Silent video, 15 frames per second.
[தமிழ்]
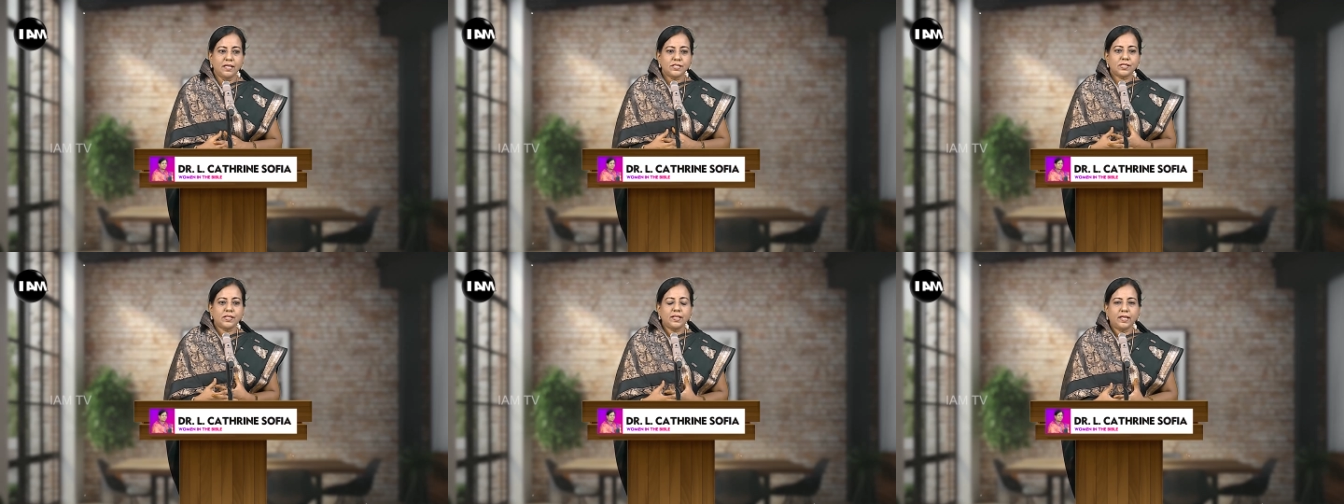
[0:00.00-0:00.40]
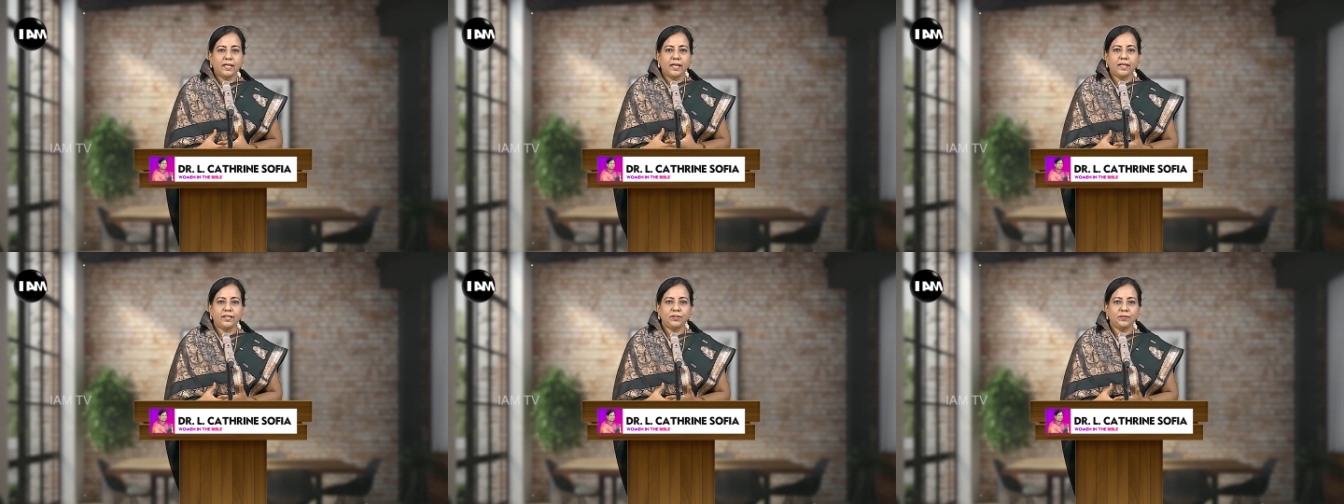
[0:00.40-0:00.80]
ஸோ இதை
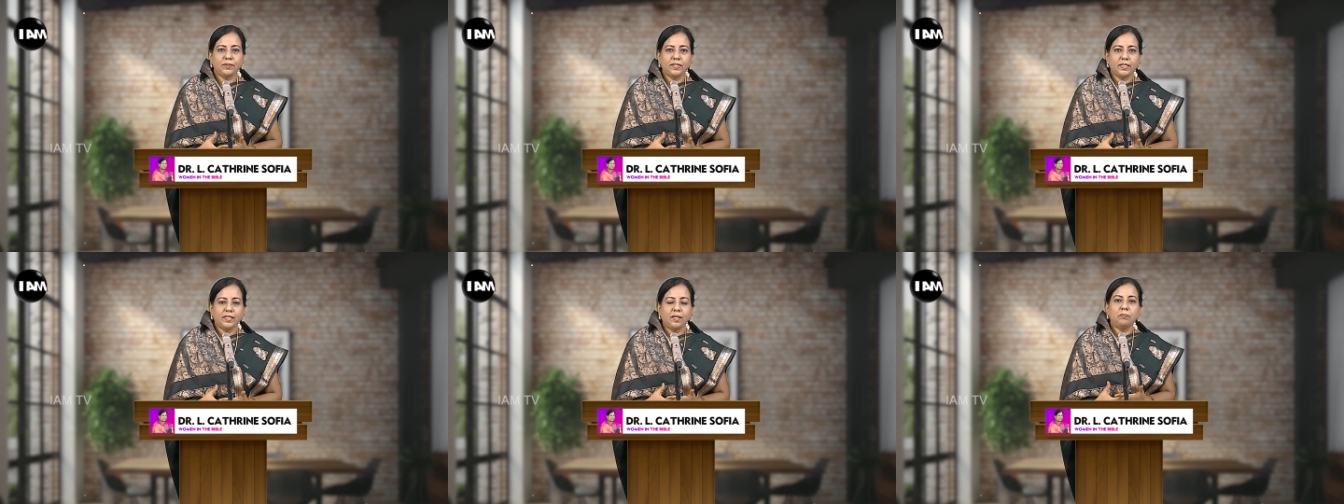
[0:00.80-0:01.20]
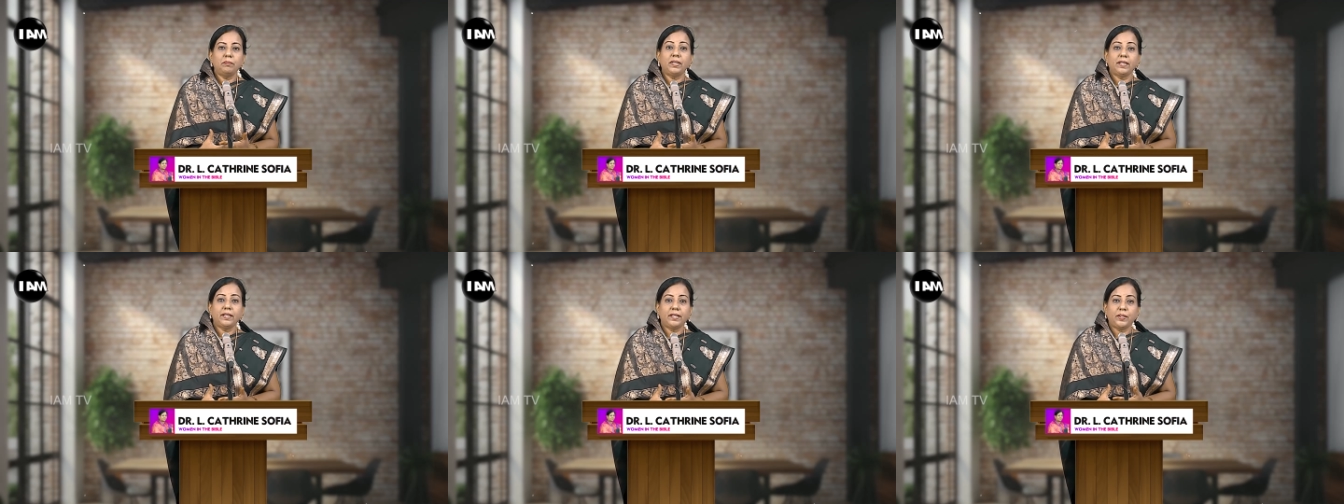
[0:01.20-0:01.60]
கேட்ட உடனே நம்ம
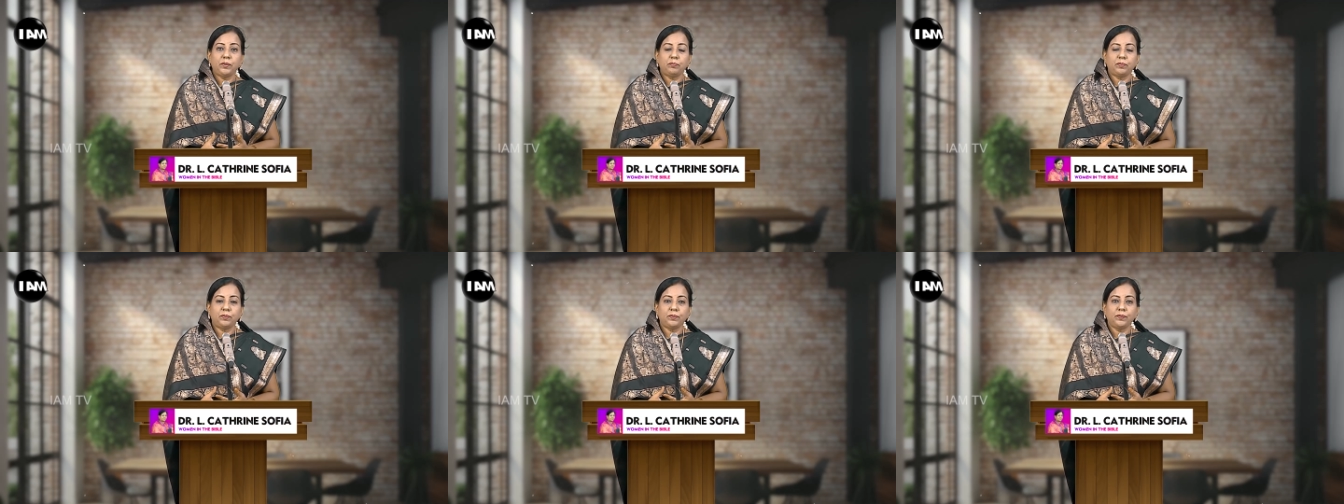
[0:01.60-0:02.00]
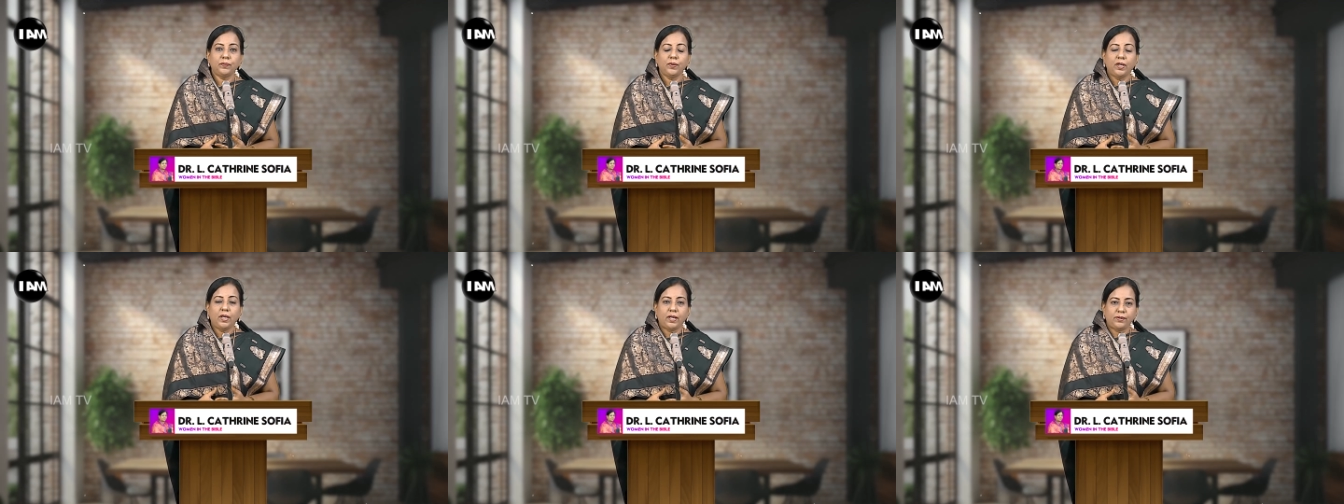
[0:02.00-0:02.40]
என்ன நினைப்போம்
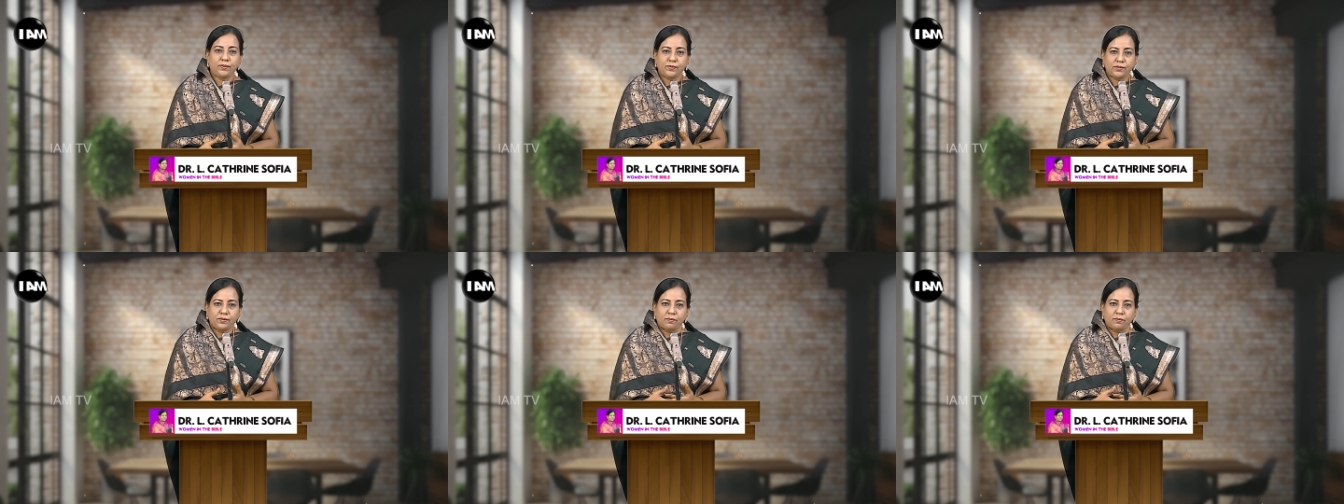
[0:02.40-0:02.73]
ஐயோ